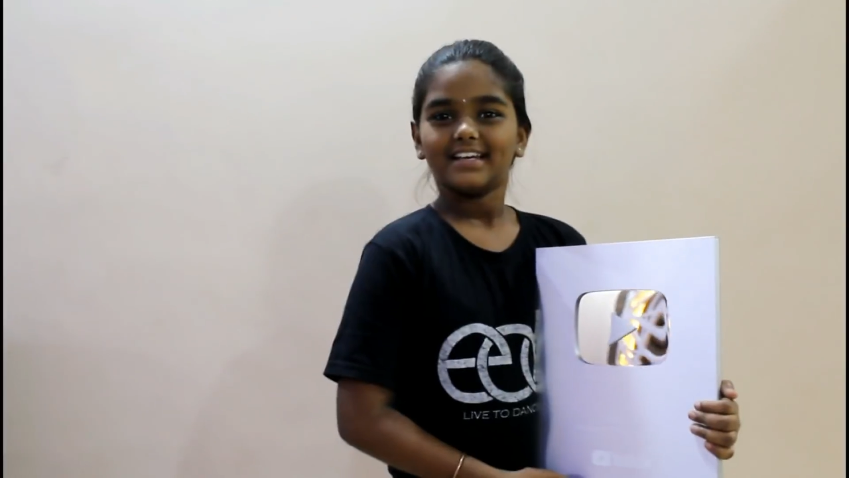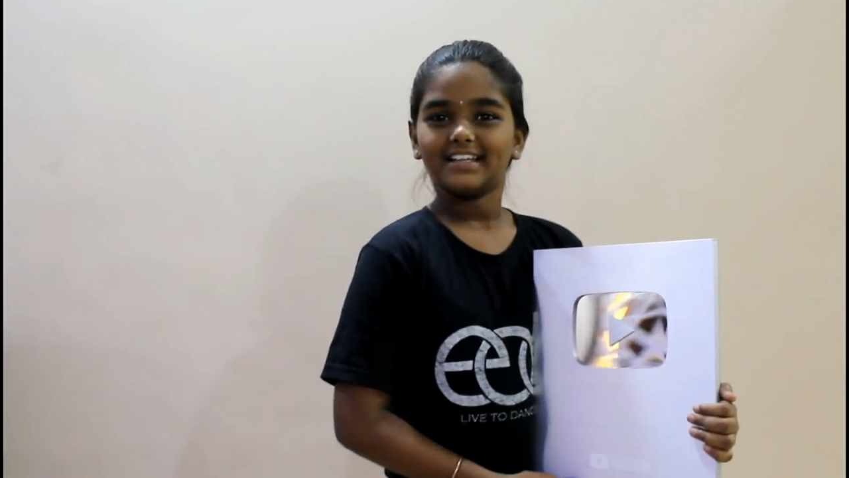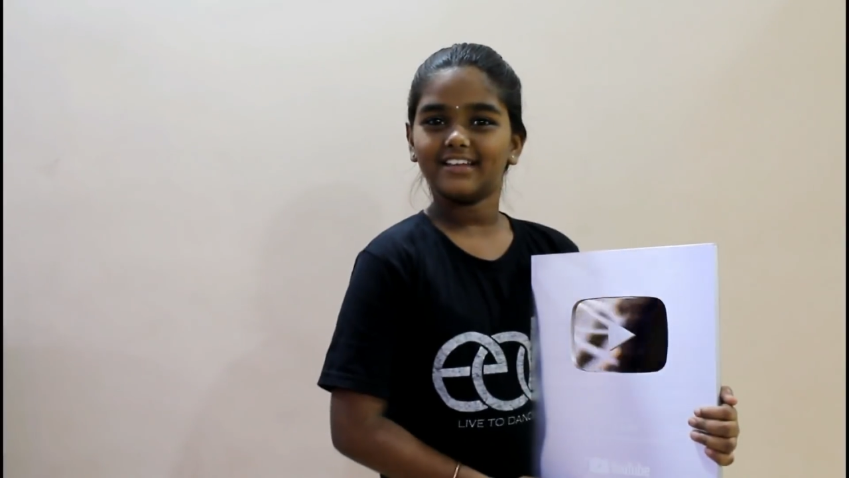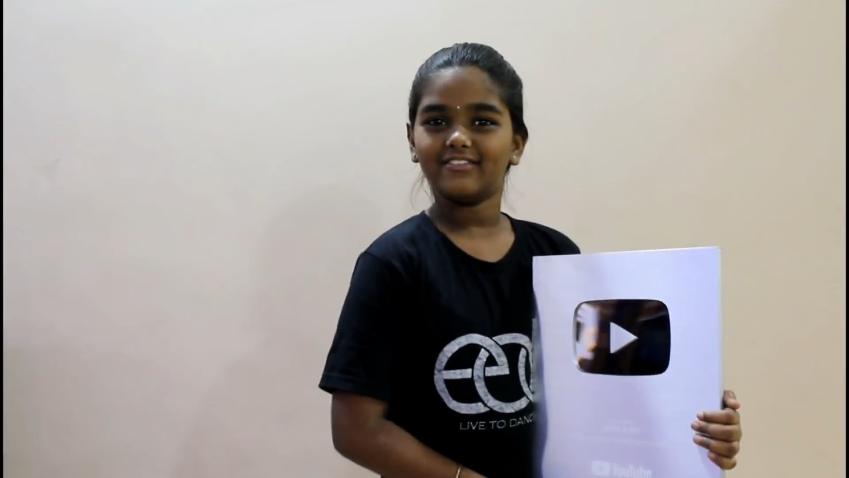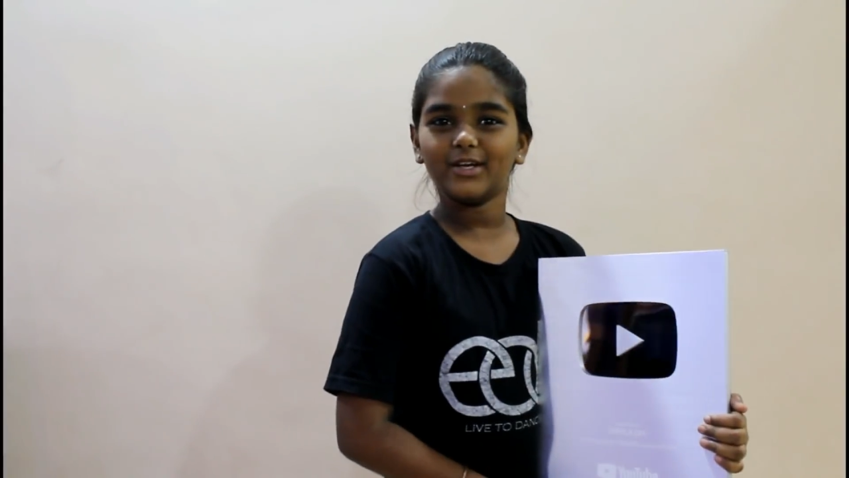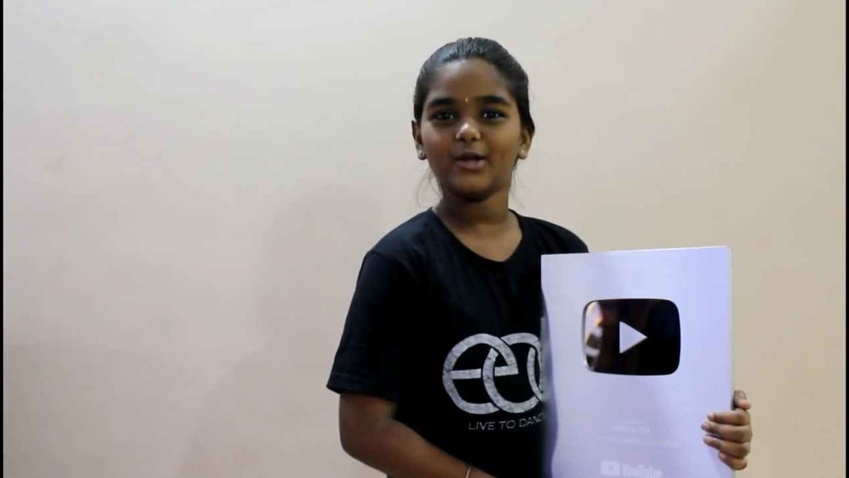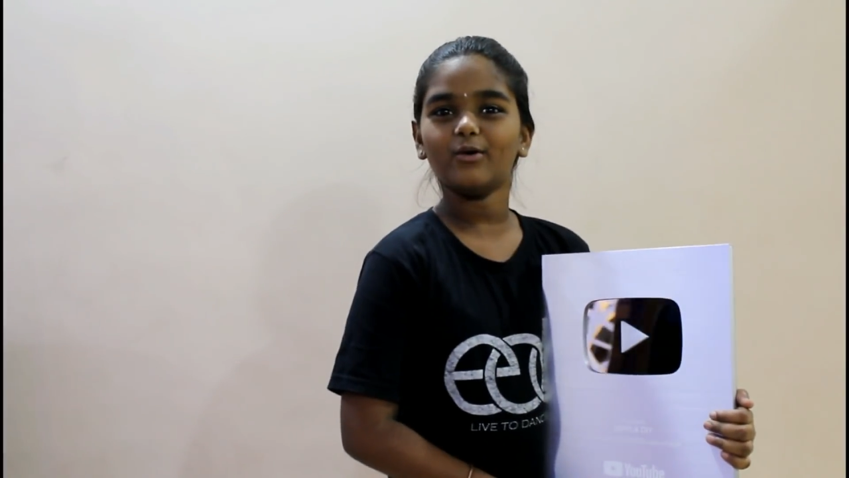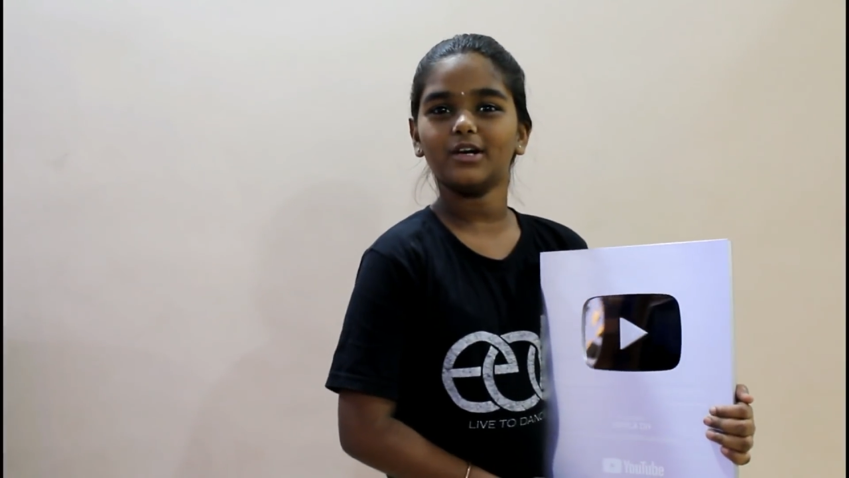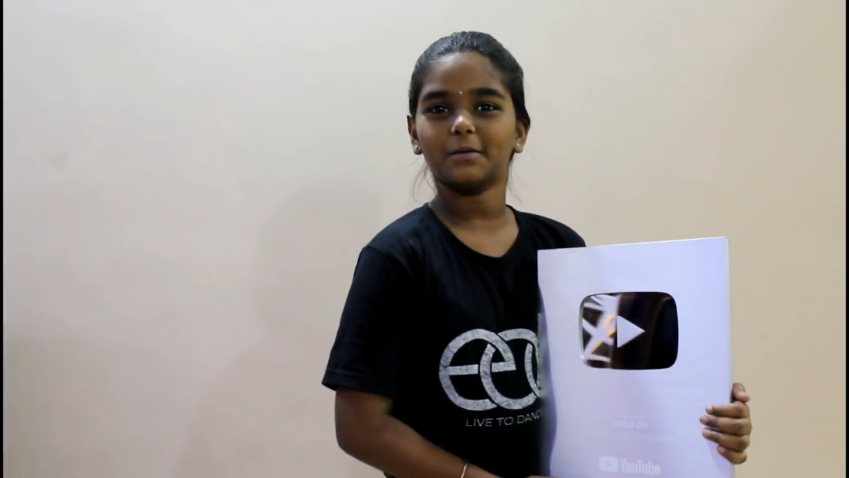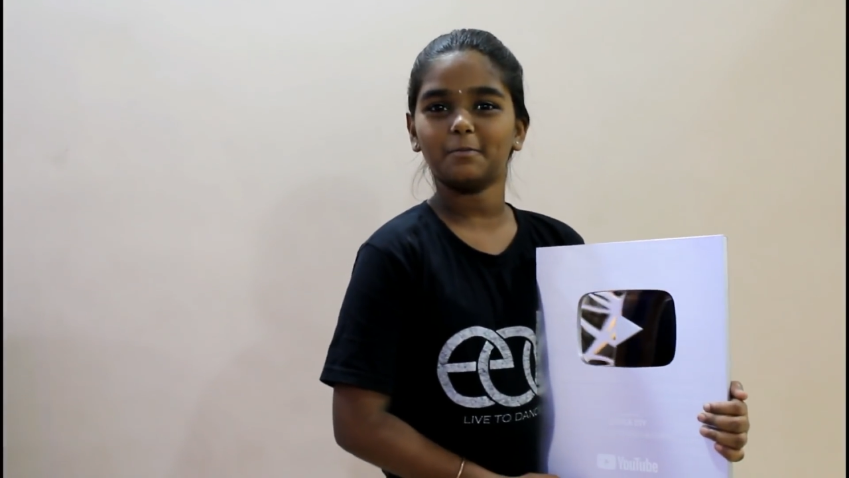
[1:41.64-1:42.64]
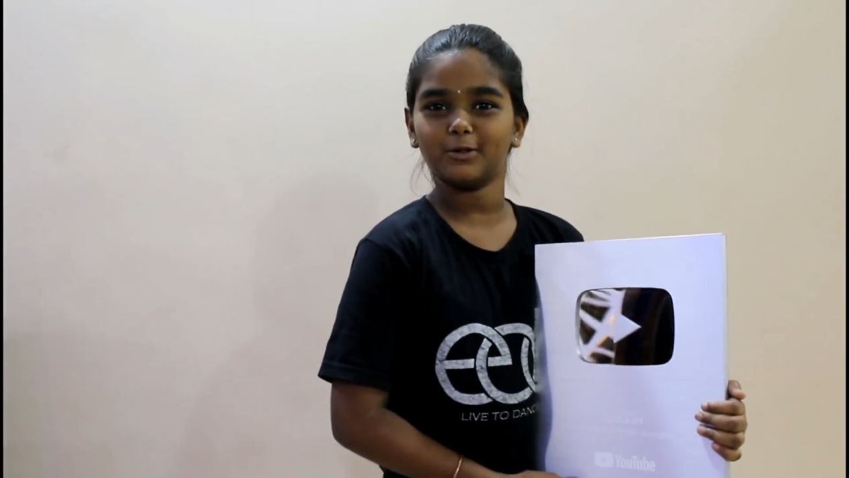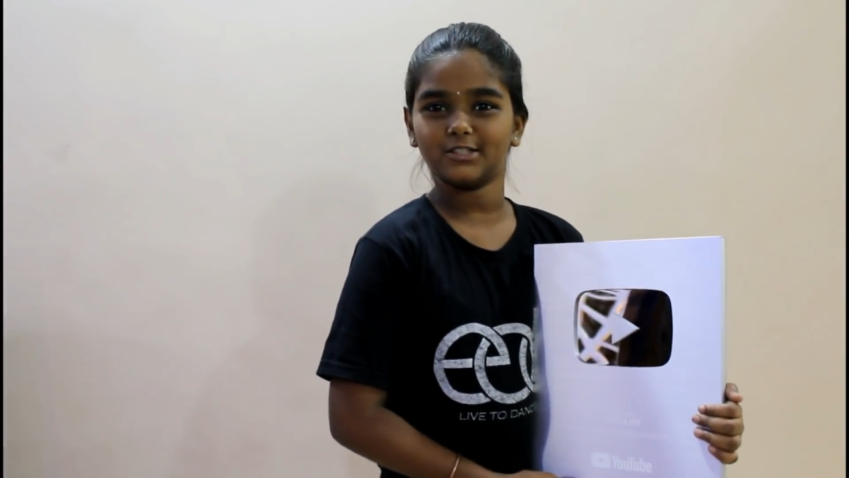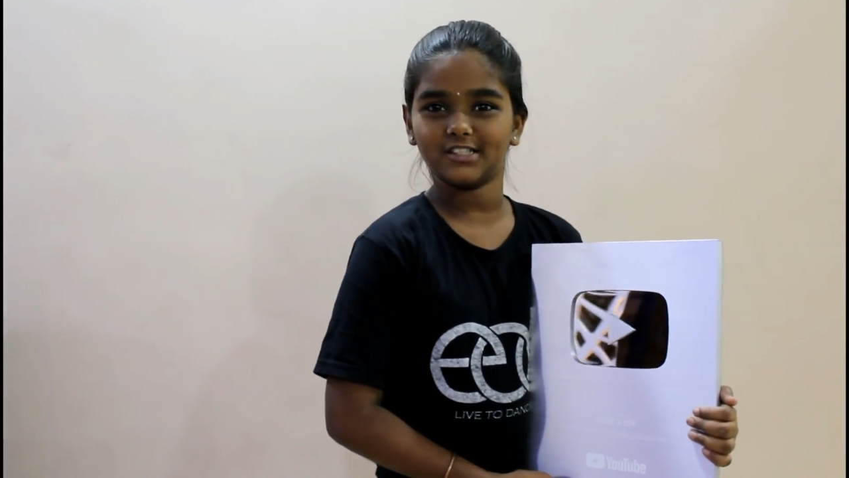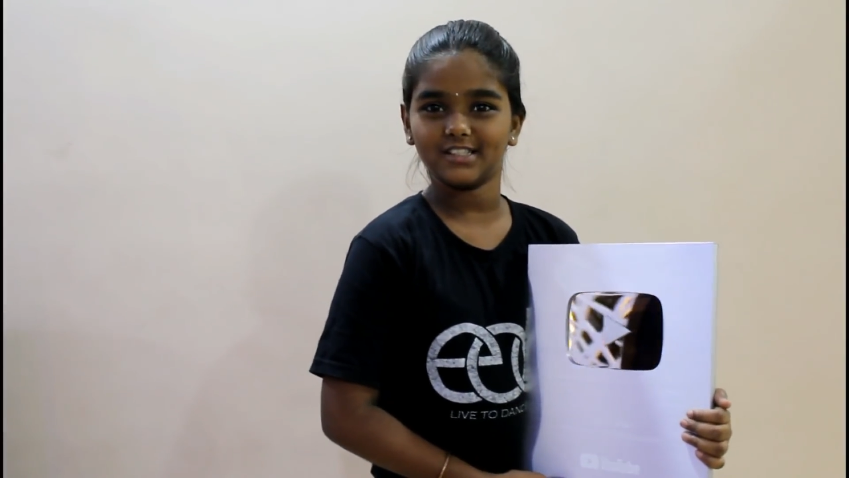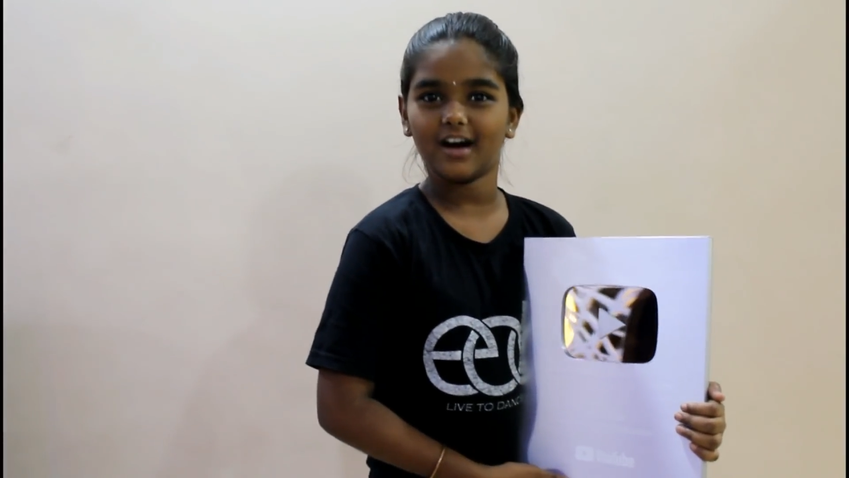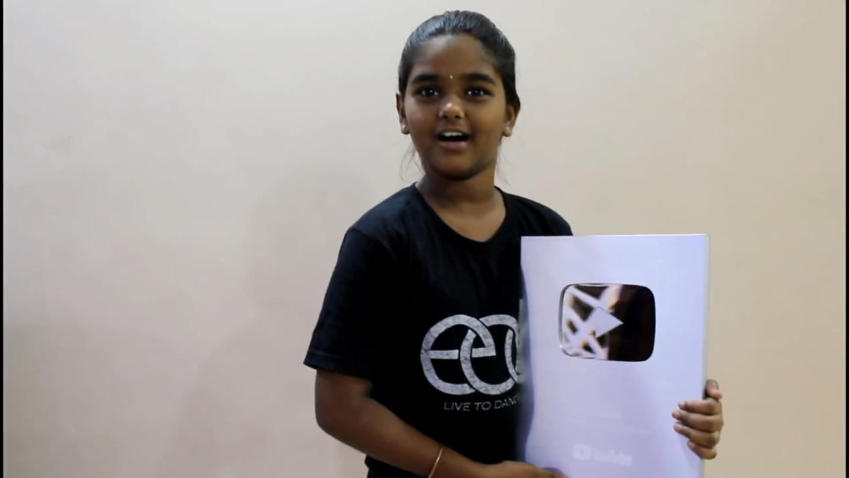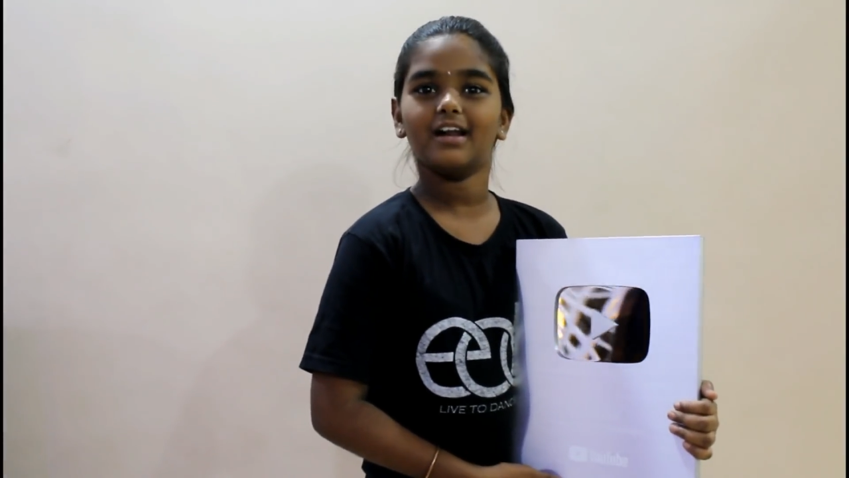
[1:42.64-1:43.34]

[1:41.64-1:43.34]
இந்த வீடியோ உங்களுக்கு பிடிச்சிருந்தா